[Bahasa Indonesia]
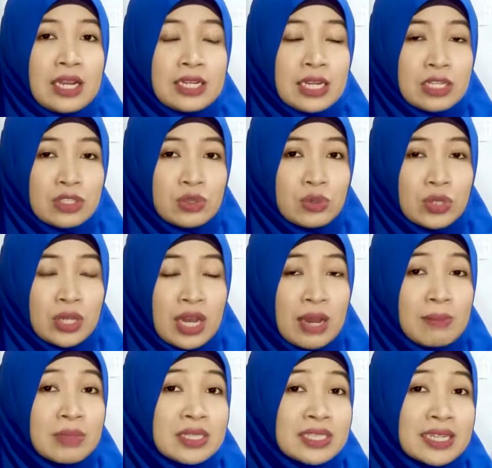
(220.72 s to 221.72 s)
dan juga
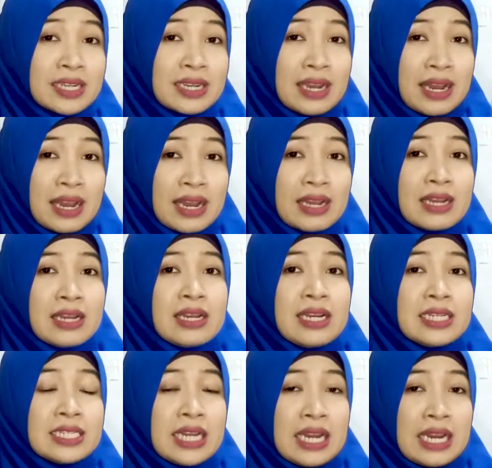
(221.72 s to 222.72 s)
mencegah
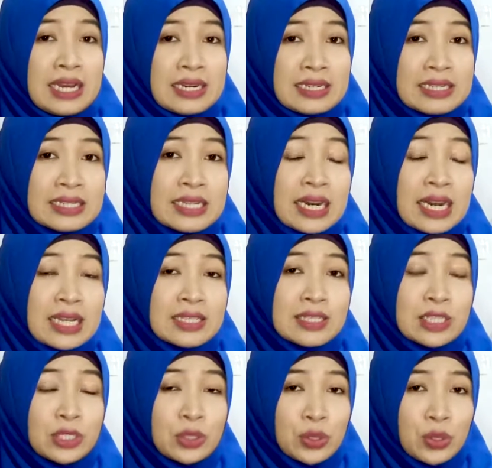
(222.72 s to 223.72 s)
dari
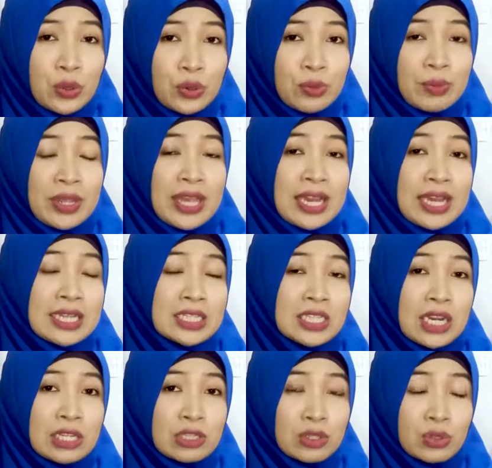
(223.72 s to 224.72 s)
resiko penyakit
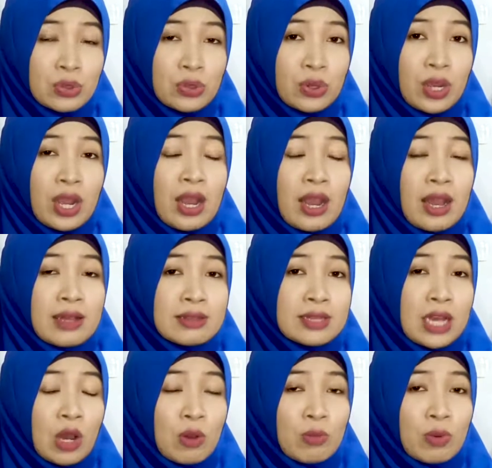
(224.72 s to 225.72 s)
jantung
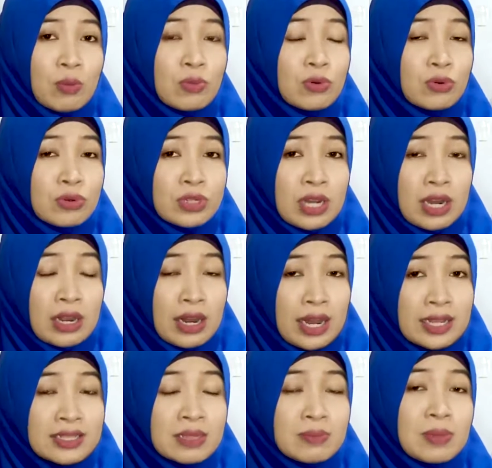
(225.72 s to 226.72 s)
atau pembuluh
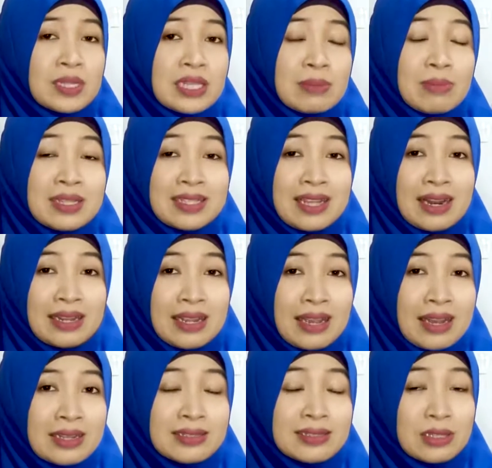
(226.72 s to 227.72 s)
darah seperti
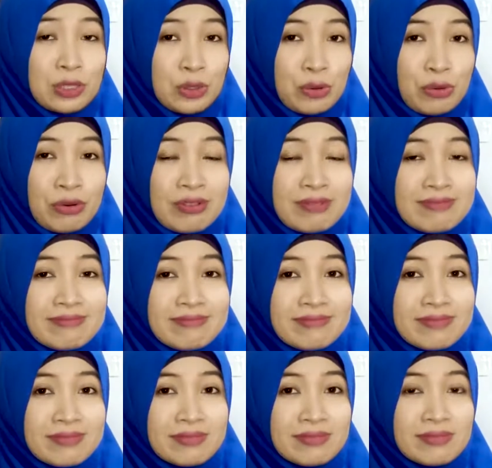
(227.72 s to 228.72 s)
misalnya stroke.
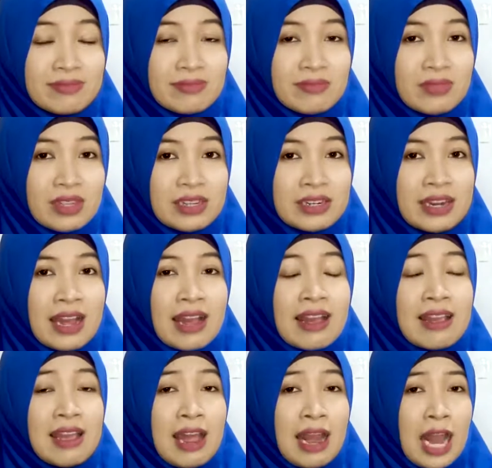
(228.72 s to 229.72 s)
Nah,
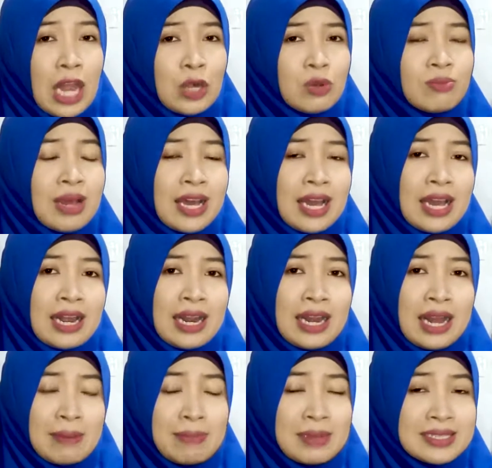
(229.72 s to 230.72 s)
lalu makanan
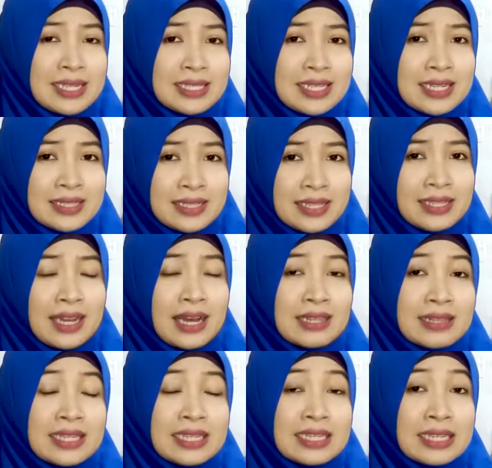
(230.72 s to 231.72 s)
apa saja sih yang
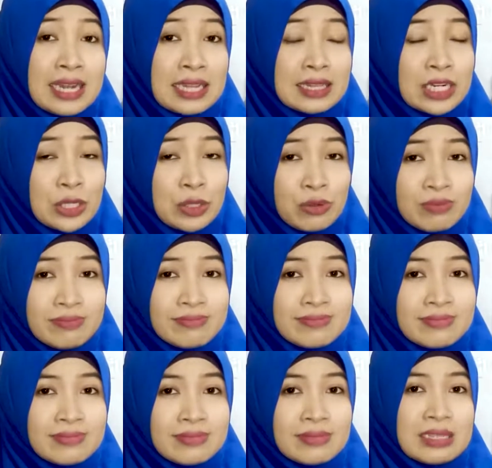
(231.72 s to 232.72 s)
tinggi natrium?
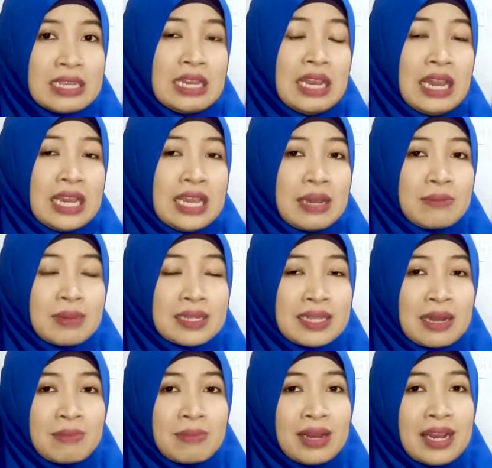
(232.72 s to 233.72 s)
Yang
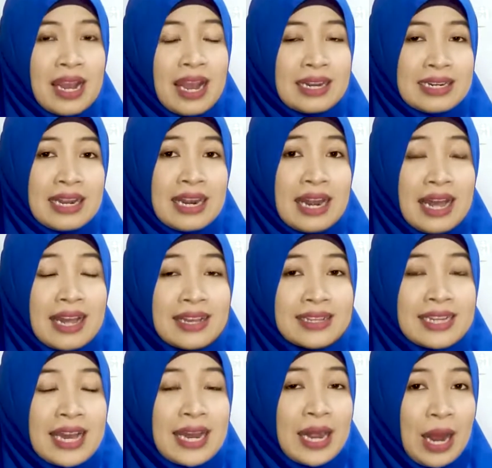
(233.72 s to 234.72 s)
pertama adalah
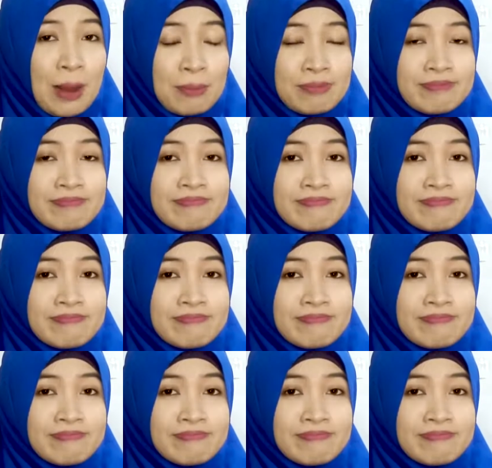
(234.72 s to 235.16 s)
garam.